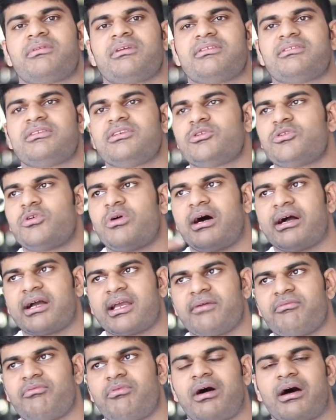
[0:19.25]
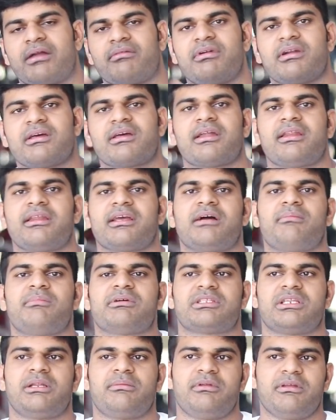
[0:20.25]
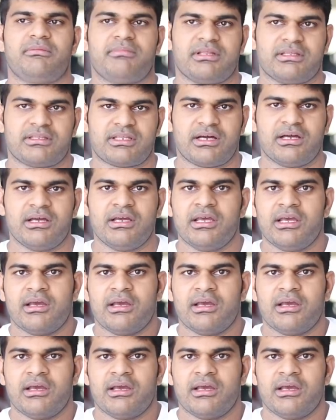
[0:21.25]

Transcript: किसी को आगे फॉरवर्ड करने का मतलब नहीं बनता